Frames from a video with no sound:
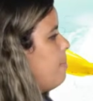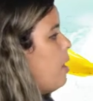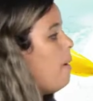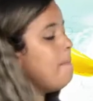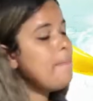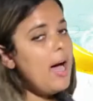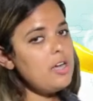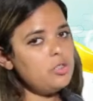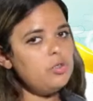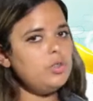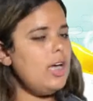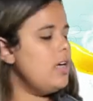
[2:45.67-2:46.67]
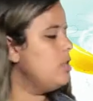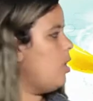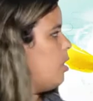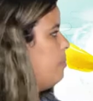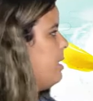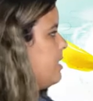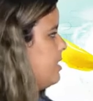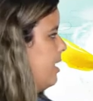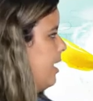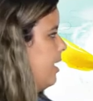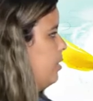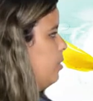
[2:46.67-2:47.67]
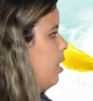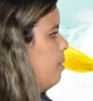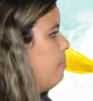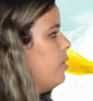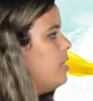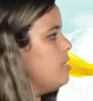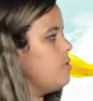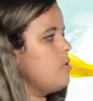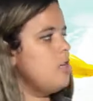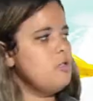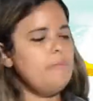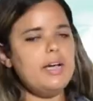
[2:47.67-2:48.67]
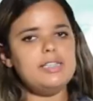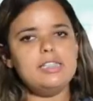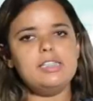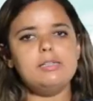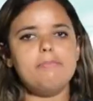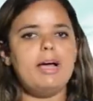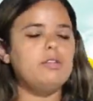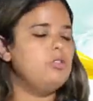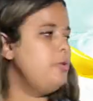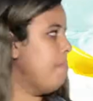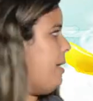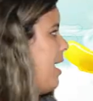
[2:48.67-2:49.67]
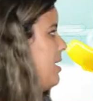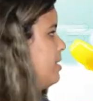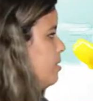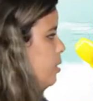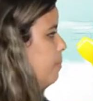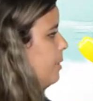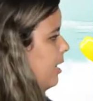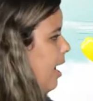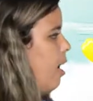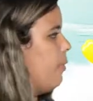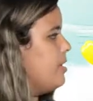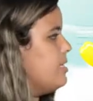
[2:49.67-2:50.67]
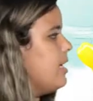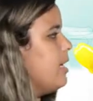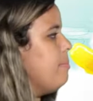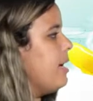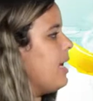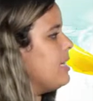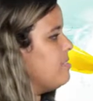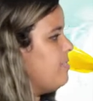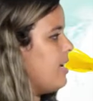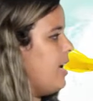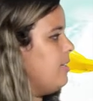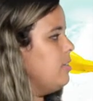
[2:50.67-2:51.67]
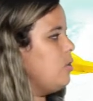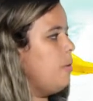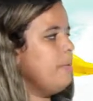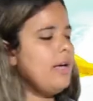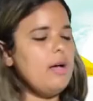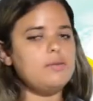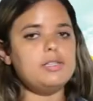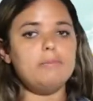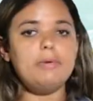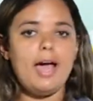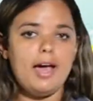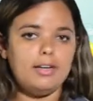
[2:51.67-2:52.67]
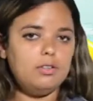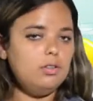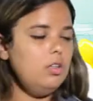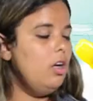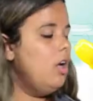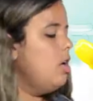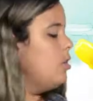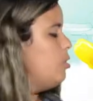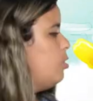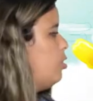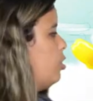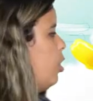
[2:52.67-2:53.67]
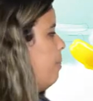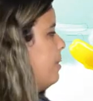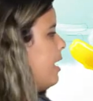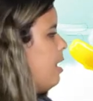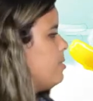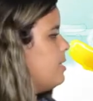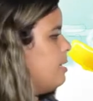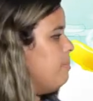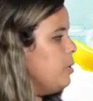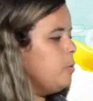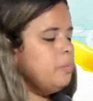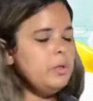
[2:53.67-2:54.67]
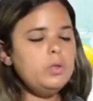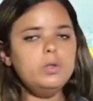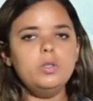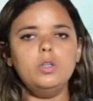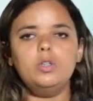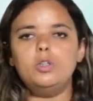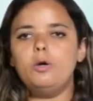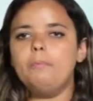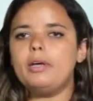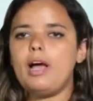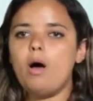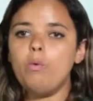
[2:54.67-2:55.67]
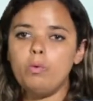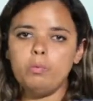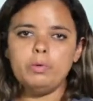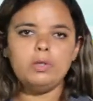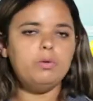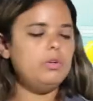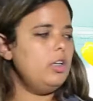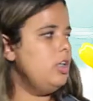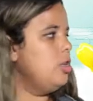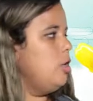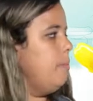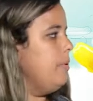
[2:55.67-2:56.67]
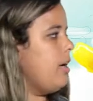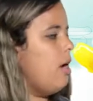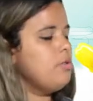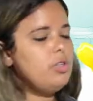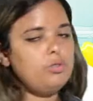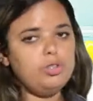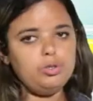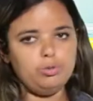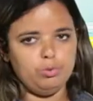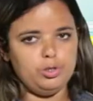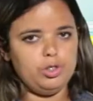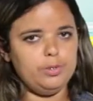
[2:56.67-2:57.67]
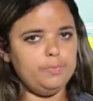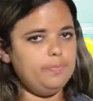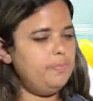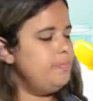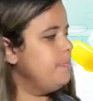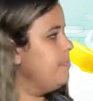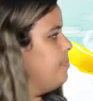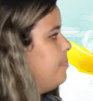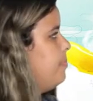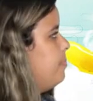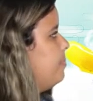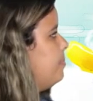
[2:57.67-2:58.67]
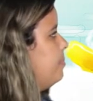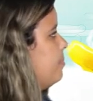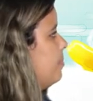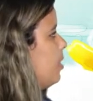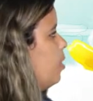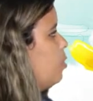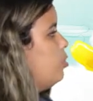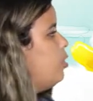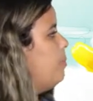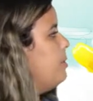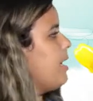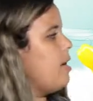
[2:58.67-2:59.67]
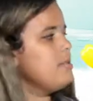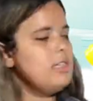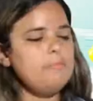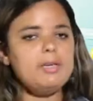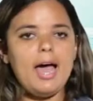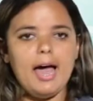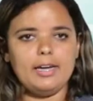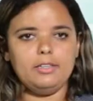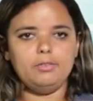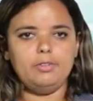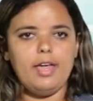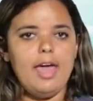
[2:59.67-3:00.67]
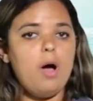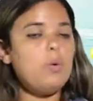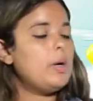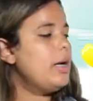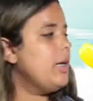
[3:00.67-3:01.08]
na maior parte do território brasileiro. Por isso, nosso país é chamado de país tropical. Esse clima é classificado em tropical semiárido, tropical semiúmido, tropical úmido e tropical de altitude. O tropical semiárido é o